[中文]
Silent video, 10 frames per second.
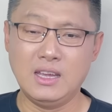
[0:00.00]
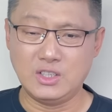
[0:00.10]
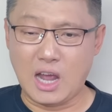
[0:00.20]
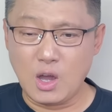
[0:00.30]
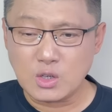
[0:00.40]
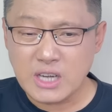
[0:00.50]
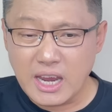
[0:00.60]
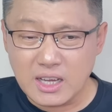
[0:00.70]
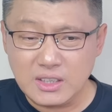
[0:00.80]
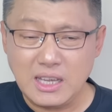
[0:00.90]
然后
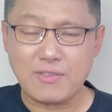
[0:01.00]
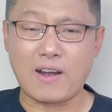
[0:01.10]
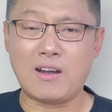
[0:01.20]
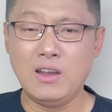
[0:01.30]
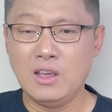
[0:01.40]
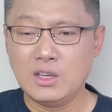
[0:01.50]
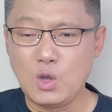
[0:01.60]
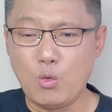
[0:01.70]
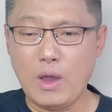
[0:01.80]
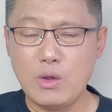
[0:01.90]
这个地方
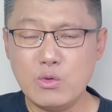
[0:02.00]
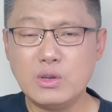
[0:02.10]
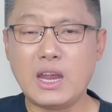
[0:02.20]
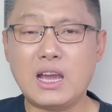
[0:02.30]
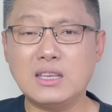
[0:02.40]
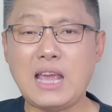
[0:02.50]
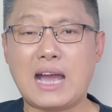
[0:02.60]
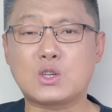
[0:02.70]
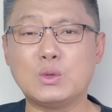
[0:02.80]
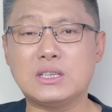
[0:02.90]
又位于这个
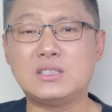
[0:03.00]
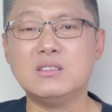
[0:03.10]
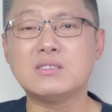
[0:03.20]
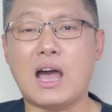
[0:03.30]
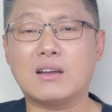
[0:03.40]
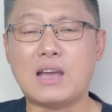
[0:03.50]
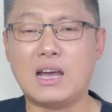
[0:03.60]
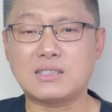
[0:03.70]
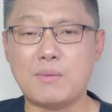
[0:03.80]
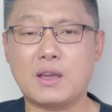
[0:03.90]
亚洲的心脏
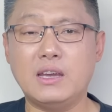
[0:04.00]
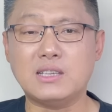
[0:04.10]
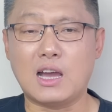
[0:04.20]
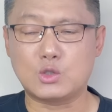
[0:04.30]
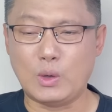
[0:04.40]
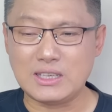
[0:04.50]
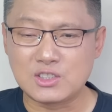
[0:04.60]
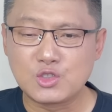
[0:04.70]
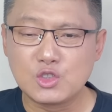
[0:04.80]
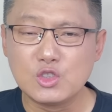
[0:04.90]
啊，咱们可以讲，所以
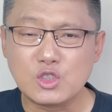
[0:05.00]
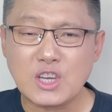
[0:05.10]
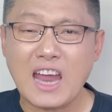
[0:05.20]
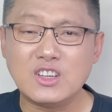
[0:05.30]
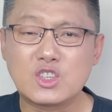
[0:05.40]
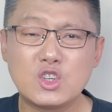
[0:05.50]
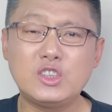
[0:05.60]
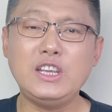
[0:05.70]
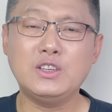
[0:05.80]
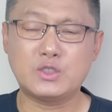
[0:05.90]
四战之
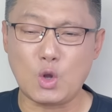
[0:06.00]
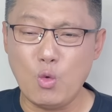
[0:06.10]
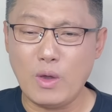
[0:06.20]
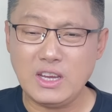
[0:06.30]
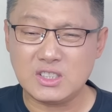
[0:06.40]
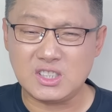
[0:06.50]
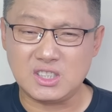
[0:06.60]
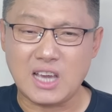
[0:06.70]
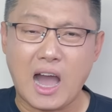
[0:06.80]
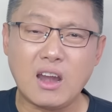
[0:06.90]
地，周围
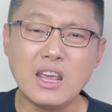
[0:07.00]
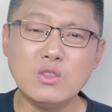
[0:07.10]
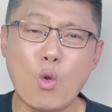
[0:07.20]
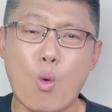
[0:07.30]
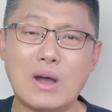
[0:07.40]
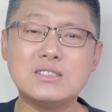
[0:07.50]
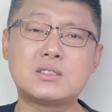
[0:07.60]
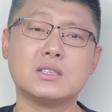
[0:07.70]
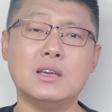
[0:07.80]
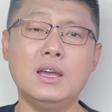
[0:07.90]
强邻环
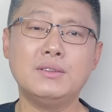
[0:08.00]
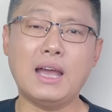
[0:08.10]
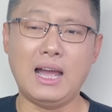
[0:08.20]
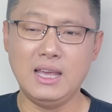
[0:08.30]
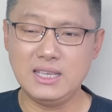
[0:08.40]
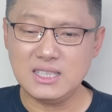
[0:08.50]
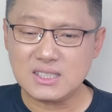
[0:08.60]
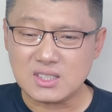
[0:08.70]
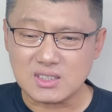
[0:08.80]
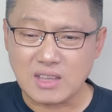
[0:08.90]
伺啊，因
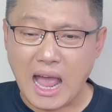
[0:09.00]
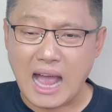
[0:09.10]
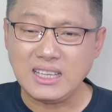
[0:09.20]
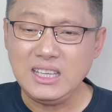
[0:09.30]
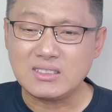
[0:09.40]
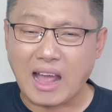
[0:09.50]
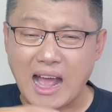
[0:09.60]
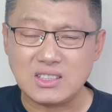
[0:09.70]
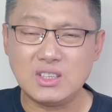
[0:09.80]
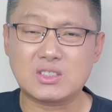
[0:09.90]
此他一
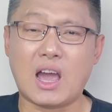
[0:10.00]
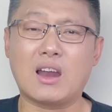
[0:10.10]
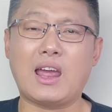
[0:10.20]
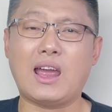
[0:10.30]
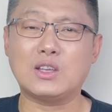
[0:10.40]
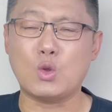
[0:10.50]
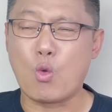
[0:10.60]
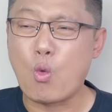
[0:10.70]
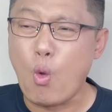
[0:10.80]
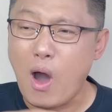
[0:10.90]
打起仗来就
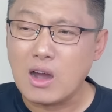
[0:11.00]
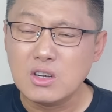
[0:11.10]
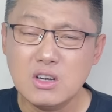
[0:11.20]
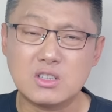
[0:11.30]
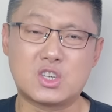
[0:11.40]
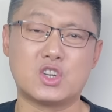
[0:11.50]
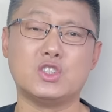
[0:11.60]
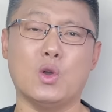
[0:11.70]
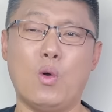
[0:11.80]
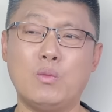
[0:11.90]
旷日持
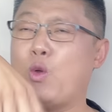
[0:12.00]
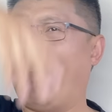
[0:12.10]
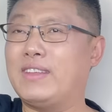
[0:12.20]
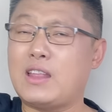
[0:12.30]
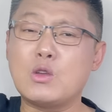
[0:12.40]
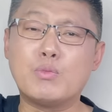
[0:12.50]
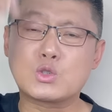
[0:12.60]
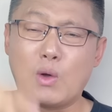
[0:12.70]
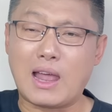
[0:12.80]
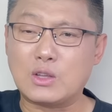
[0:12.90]
久。远的咱就不
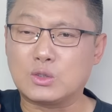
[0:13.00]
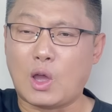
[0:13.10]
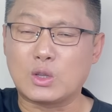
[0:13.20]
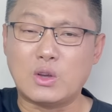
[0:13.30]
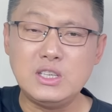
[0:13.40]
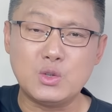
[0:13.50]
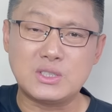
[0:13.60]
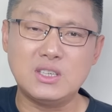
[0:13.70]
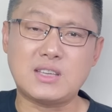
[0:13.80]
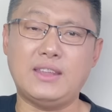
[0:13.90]
说了，就倒到
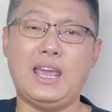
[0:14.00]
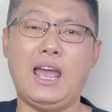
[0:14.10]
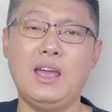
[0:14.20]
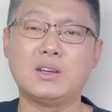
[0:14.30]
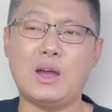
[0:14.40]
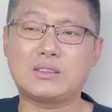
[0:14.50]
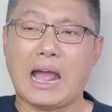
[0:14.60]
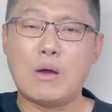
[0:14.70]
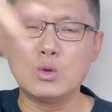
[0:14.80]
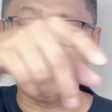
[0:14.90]
1973年是吧？
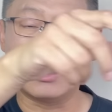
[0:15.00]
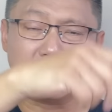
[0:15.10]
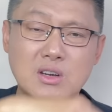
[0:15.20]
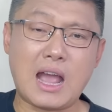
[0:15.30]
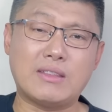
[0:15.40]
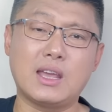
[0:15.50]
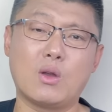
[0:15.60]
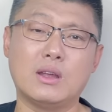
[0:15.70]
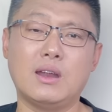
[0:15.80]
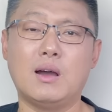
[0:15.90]
达乌德是干
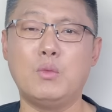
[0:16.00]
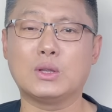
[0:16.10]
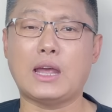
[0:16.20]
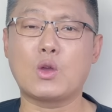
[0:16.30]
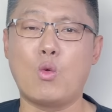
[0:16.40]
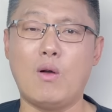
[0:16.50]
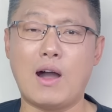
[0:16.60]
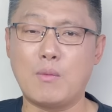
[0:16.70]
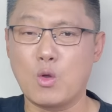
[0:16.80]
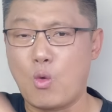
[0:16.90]
掉了这个末代的国
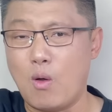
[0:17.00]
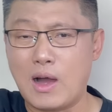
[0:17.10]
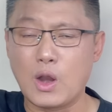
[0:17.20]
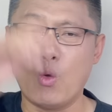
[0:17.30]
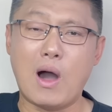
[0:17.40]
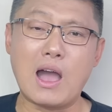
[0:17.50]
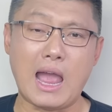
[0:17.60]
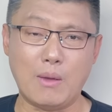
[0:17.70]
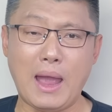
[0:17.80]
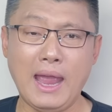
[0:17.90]
王，国王流亡
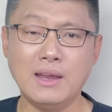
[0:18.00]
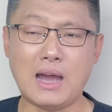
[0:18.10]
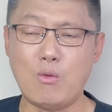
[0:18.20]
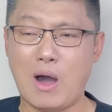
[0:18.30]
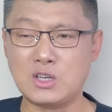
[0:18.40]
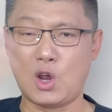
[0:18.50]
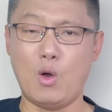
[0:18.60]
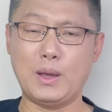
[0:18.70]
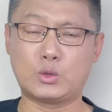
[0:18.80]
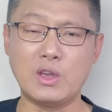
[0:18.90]
海外啊，王朝
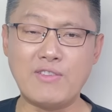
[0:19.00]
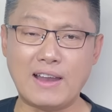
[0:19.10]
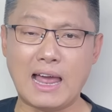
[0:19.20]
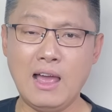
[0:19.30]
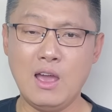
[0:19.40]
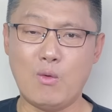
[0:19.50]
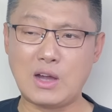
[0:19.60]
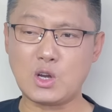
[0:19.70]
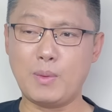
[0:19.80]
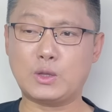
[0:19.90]
被推翻了。
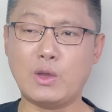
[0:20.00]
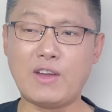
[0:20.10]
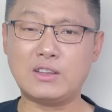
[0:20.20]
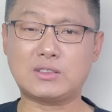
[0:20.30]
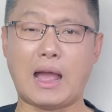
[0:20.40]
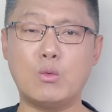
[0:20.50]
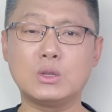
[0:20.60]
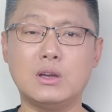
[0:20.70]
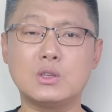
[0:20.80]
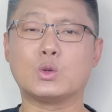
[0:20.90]
王朝被推翻，达乌
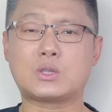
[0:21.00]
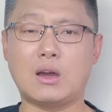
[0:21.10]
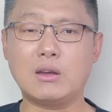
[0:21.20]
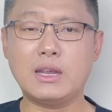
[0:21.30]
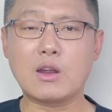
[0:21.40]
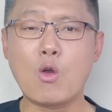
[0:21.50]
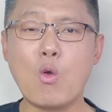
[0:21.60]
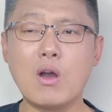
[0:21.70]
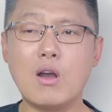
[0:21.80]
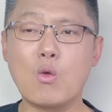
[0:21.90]
德就成立这个
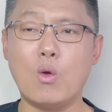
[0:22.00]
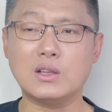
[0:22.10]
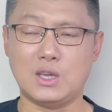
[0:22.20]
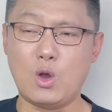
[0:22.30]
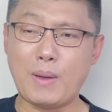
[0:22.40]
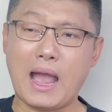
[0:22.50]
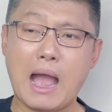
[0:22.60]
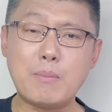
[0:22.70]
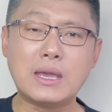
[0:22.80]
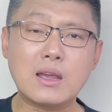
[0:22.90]
共和国，结果被
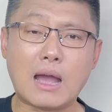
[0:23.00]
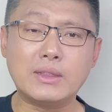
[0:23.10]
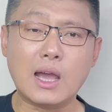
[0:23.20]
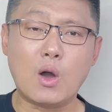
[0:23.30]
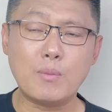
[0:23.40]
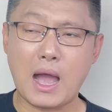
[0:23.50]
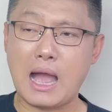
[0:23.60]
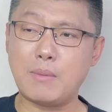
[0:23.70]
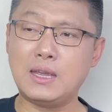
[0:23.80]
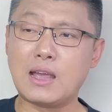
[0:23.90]
阿明干掉。把
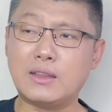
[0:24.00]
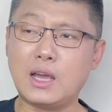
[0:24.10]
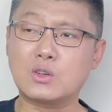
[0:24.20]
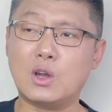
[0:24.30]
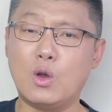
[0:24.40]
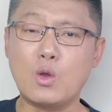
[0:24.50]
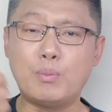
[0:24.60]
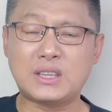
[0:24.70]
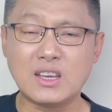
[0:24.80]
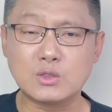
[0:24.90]
阿明干掉之后又
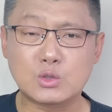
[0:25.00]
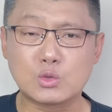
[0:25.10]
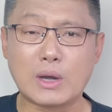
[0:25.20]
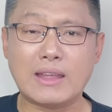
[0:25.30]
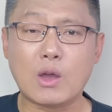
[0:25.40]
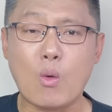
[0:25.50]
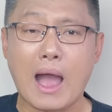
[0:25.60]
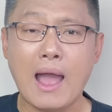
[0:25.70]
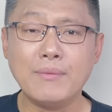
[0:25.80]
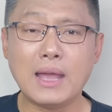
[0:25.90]
不听苏联的
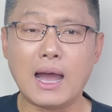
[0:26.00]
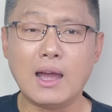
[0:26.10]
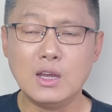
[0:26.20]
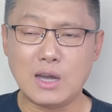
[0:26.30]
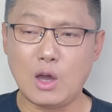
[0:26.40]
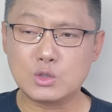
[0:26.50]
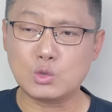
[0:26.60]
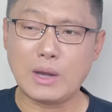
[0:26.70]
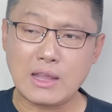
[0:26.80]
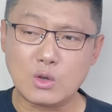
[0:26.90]
话啊，然后
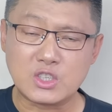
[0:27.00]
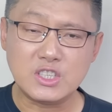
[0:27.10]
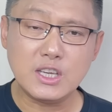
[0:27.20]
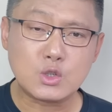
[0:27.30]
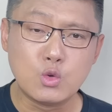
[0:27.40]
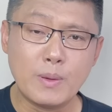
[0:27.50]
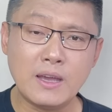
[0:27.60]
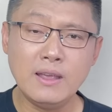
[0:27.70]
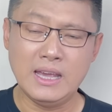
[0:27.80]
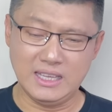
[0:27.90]
苏联就直接出
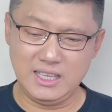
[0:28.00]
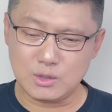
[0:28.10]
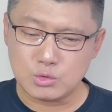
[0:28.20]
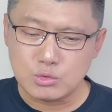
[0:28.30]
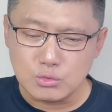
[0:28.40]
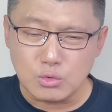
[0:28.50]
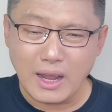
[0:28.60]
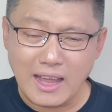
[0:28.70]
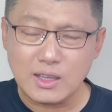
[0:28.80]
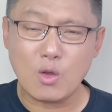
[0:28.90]
兵，以苏
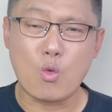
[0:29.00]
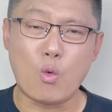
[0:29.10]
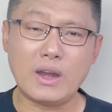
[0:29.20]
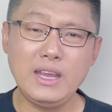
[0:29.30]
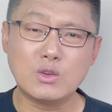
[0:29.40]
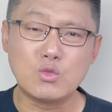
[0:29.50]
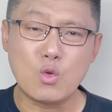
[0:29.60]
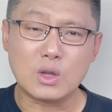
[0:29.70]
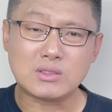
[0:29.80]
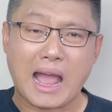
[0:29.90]
联的国力如
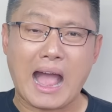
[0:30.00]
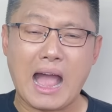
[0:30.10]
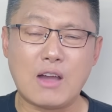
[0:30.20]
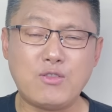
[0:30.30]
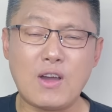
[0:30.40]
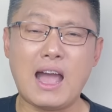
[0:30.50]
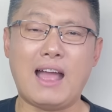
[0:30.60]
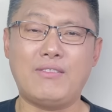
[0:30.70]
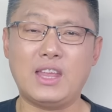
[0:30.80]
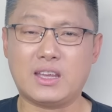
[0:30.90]
果打阿富汗，
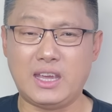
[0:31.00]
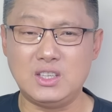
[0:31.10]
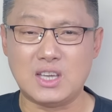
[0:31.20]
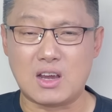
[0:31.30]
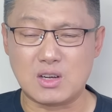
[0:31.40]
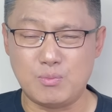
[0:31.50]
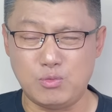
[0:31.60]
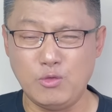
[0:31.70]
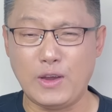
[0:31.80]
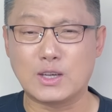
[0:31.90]
那可以讲是
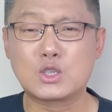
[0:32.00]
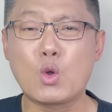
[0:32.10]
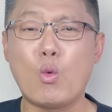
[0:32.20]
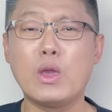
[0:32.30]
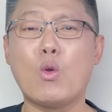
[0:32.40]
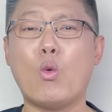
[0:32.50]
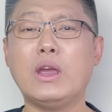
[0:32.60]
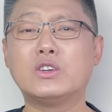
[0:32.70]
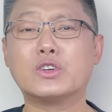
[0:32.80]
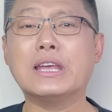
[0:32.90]
不费吹
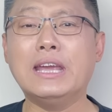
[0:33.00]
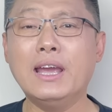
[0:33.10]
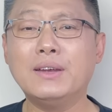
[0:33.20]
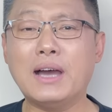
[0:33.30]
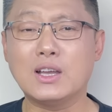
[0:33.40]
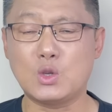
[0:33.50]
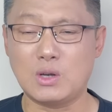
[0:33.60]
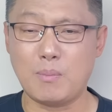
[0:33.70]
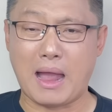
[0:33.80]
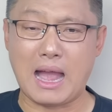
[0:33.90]
灰之力啊，就
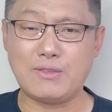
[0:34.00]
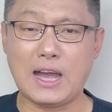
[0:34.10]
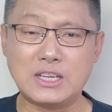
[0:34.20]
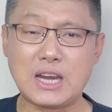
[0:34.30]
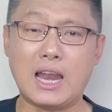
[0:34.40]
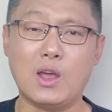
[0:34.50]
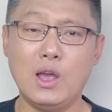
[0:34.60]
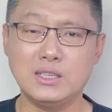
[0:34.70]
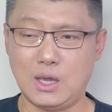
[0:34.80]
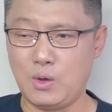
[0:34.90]
能把阿富汗占了。
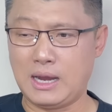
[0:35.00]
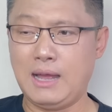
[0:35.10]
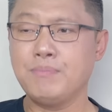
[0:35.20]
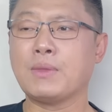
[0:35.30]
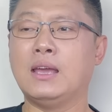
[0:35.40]
结果呢？